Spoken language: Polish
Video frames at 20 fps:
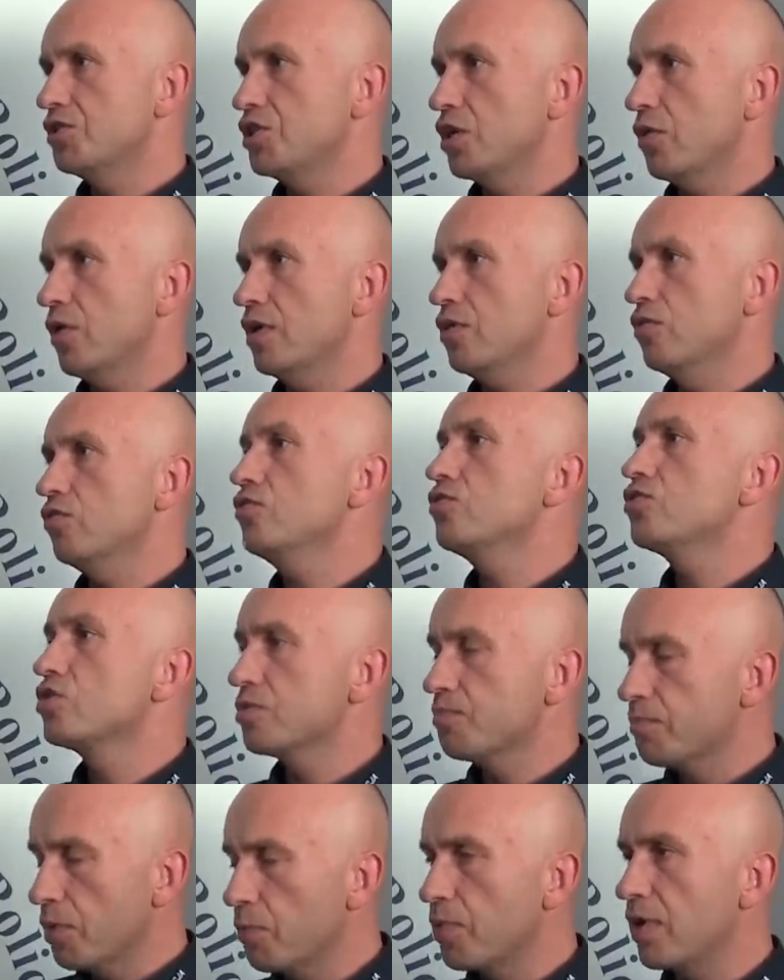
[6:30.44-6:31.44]
działają i
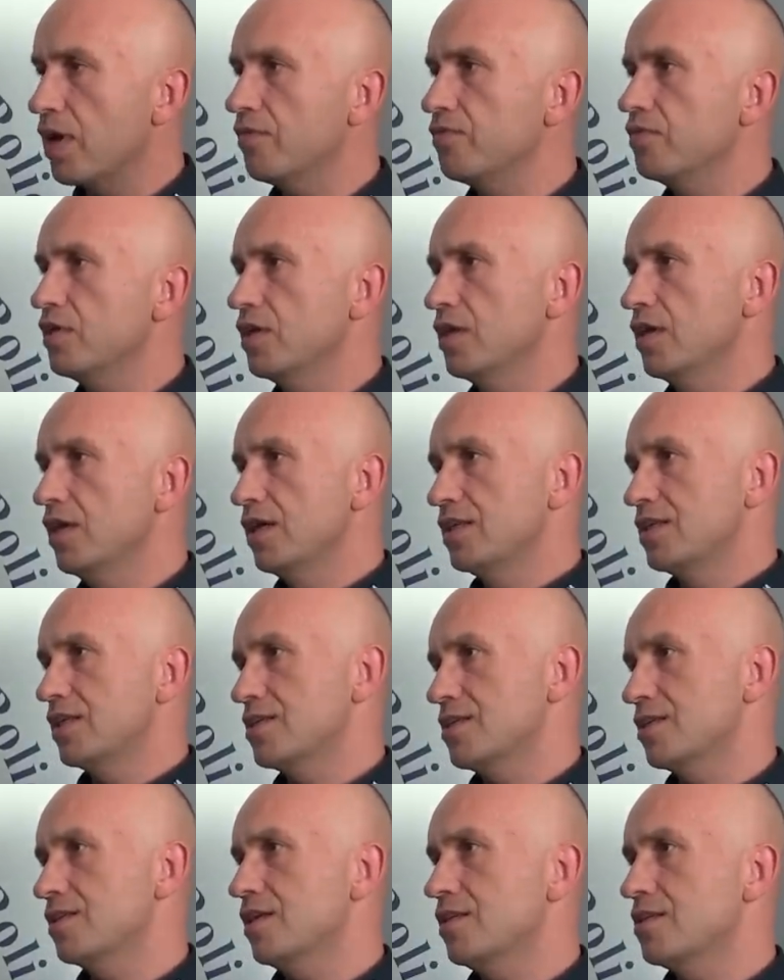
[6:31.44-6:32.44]
czy poprawnie
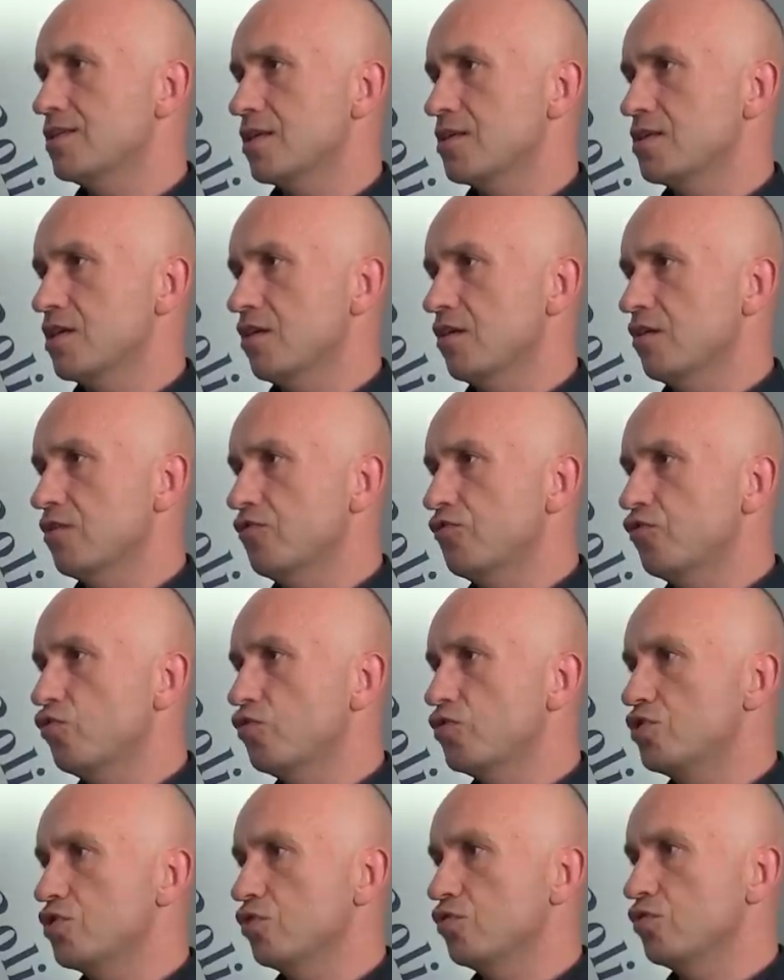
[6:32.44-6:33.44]
ta sygnalizacja
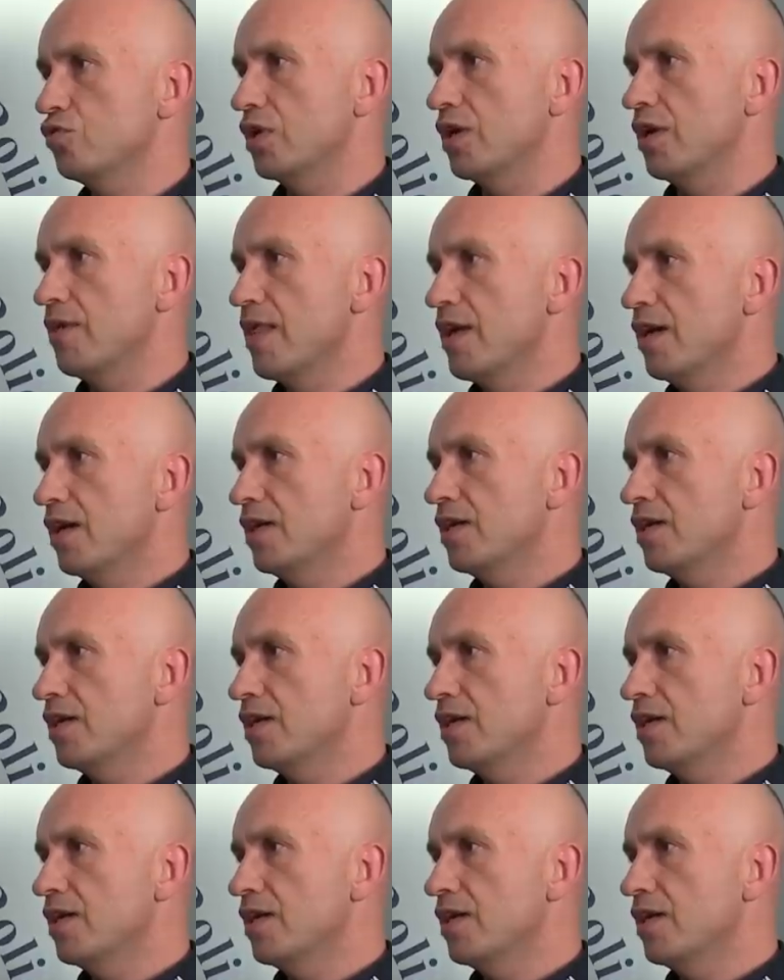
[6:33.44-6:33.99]
funkcjonuje funkcjonuje.